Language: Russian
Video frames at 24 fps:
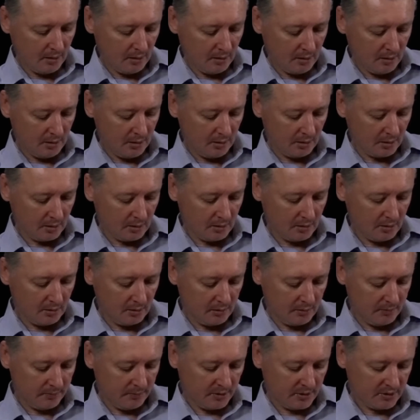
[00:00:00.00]

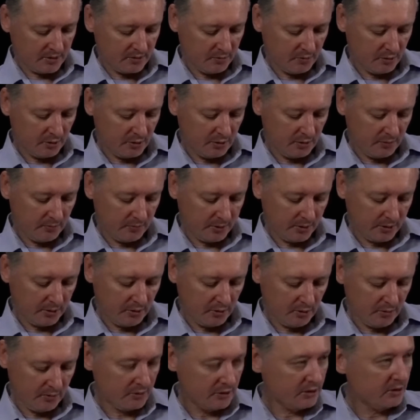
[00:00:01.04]
Так, посмотрим,
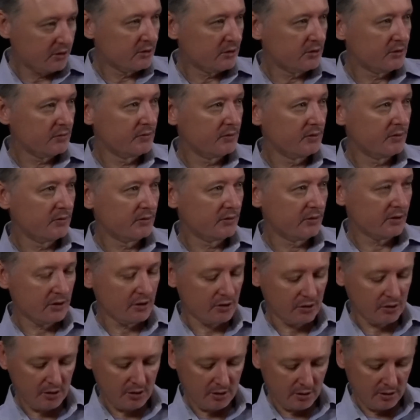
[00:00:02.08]
пройдемся, если вы не
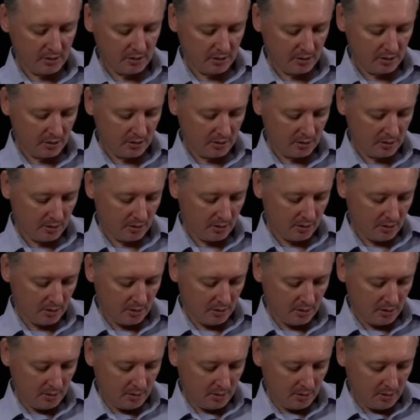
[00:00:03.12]
возражаете
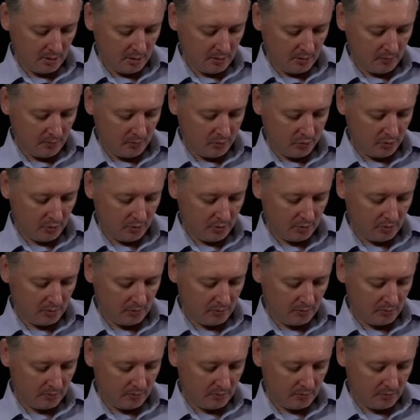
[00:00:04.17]
по
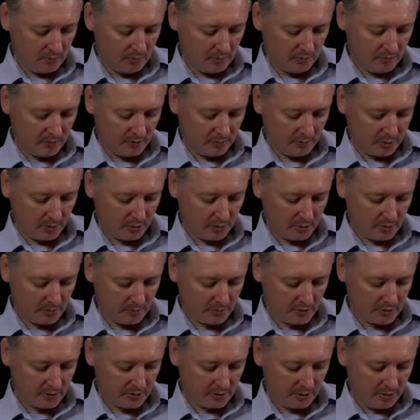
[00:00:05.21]

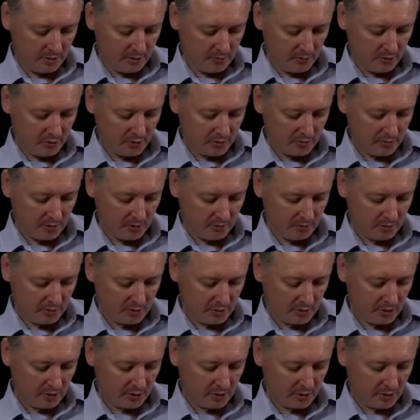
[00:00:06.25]
вопросам к стриму из моего
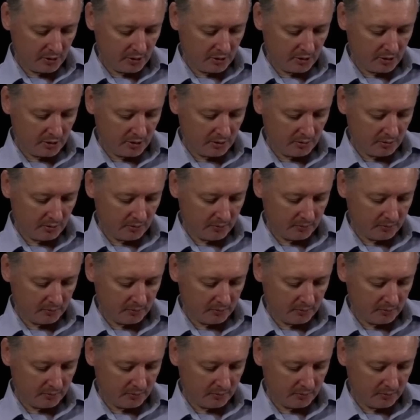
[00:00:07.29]
ТГ-канала.